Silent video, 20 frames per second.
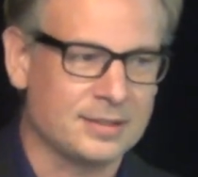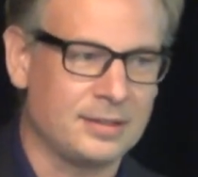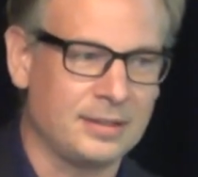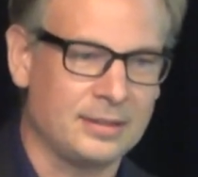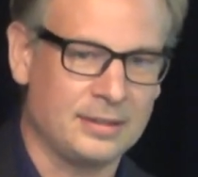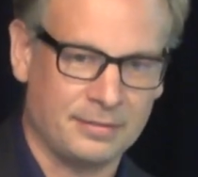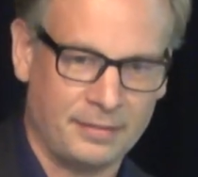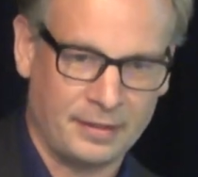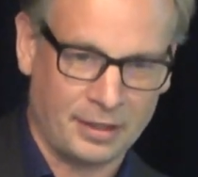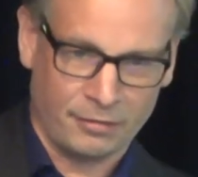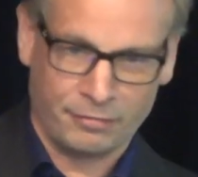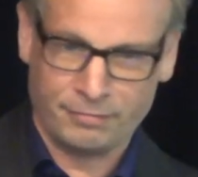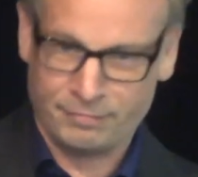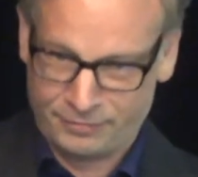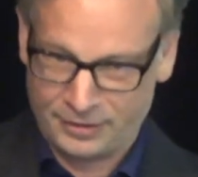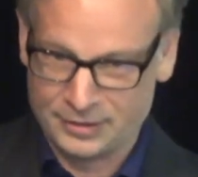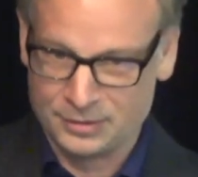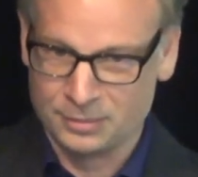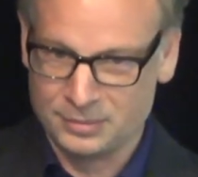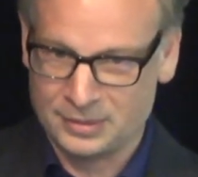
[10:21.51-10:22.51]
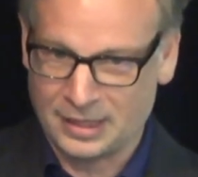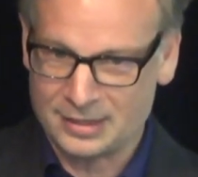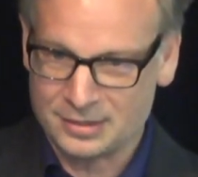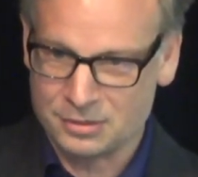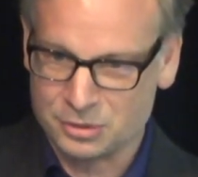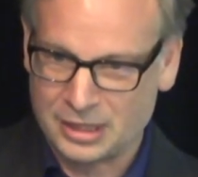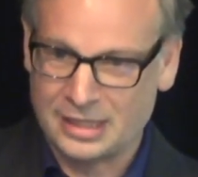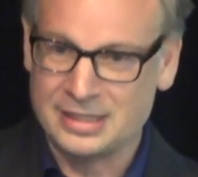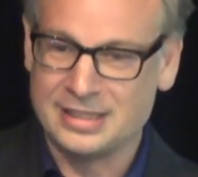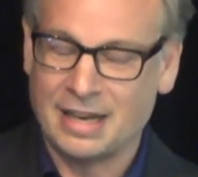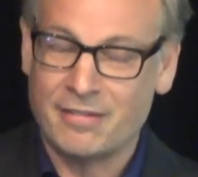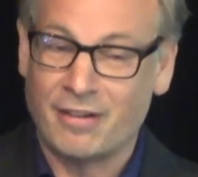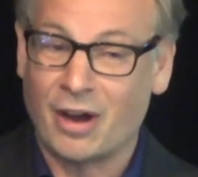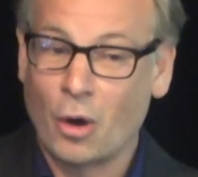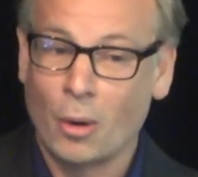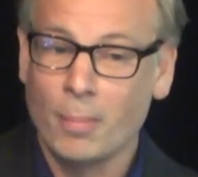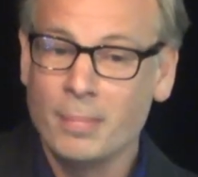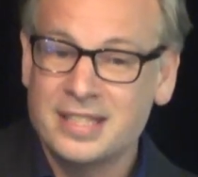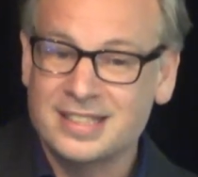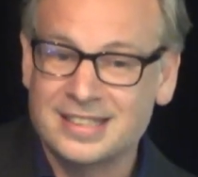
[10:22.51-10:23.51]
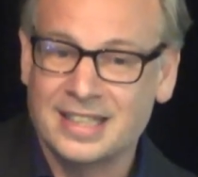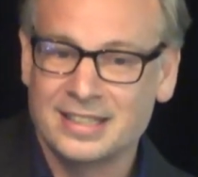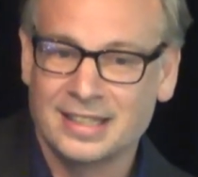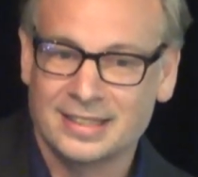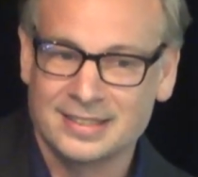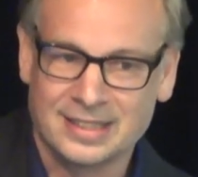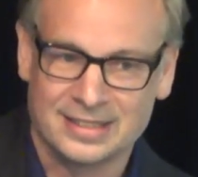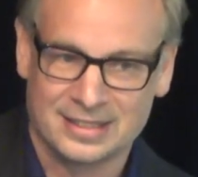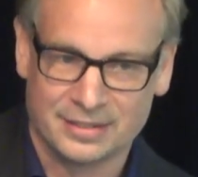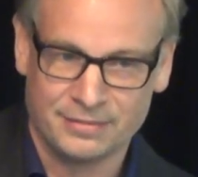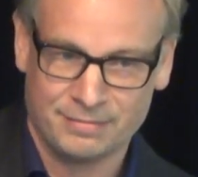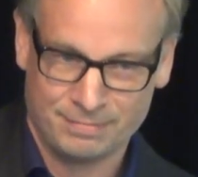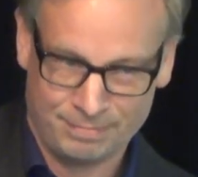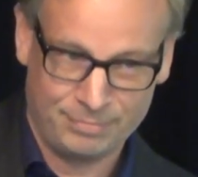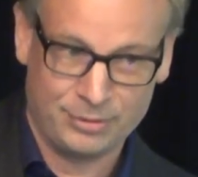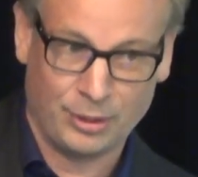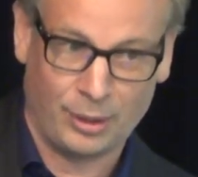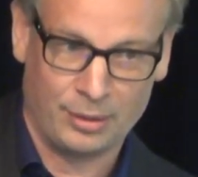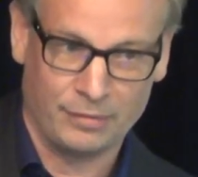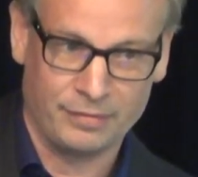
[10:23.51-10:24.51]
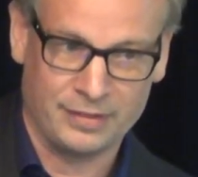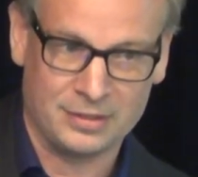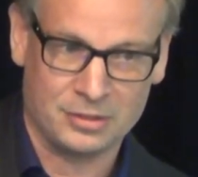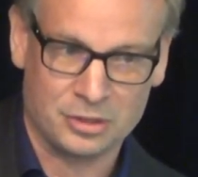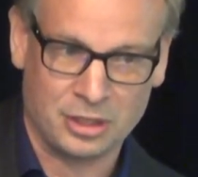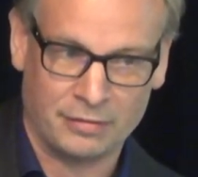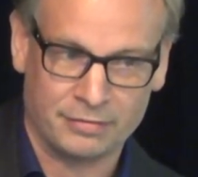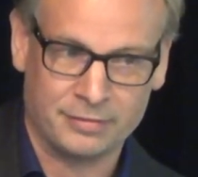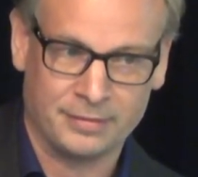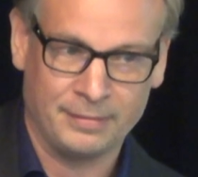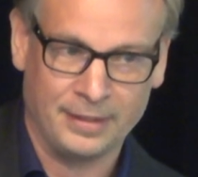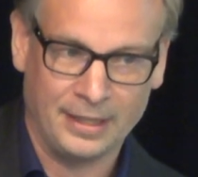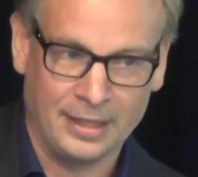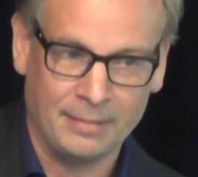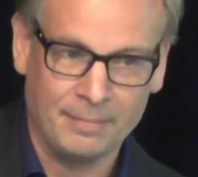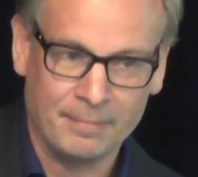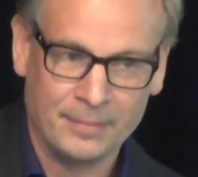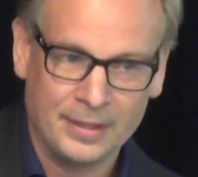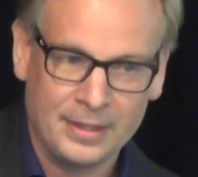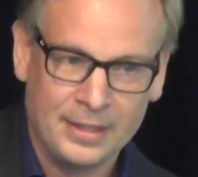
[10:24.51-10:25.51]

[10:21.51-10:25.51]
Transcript: sondern ich werde auch versuchen darzustellen, ja, warum ist denn das jetzt Pseudowissenschaft? Ja.